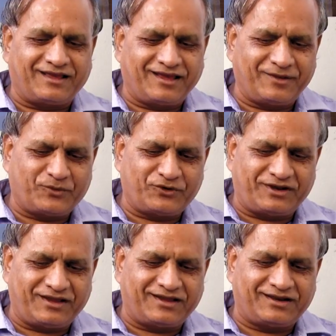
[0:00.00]
ఎలా ఇప్పుడు
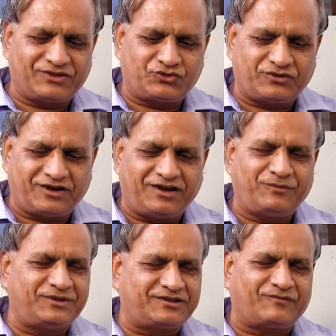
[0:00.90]
టీఆర్ఎస్
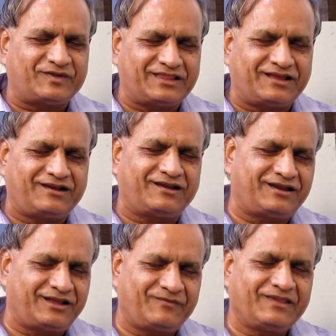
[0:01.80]
టీడీపీ సంబంధాలు కానీ